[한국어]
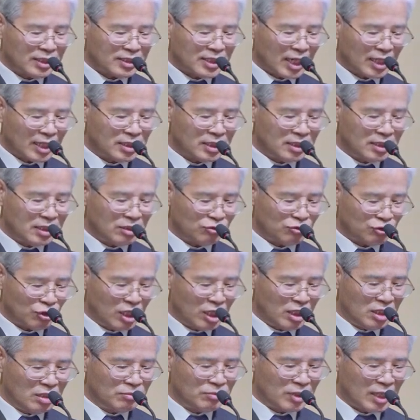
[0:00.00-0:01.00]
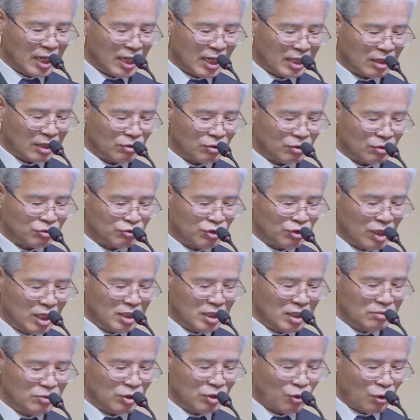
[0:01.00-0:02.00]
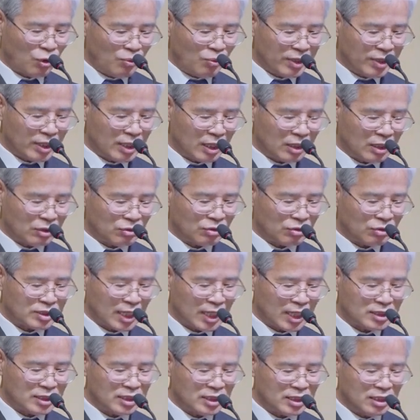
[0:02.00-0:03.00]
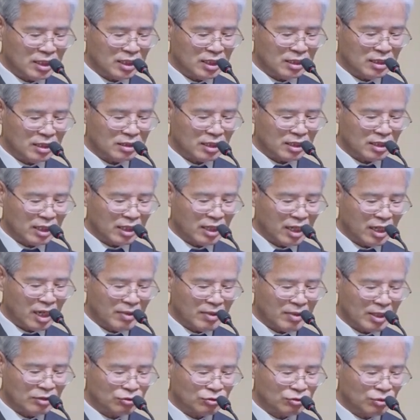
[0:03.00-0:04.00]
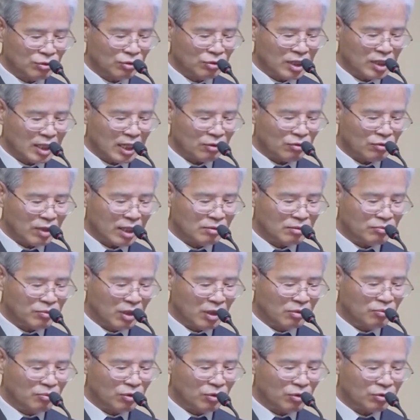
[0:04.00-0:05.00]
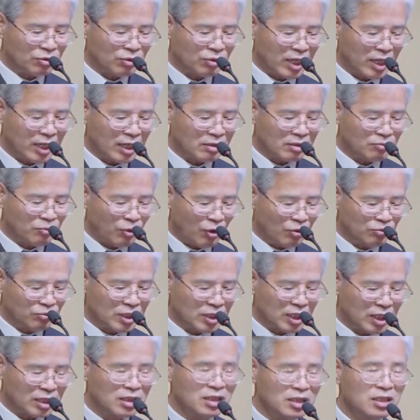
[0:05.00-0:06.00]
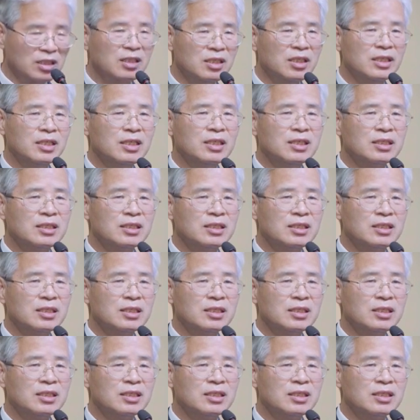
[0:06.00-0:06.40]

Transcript: 자신이 죄인임을 알았고 죄인임을 고백했고 자신이 이스라엘 해방운동이라고 하는 명목으로 행한 범죄를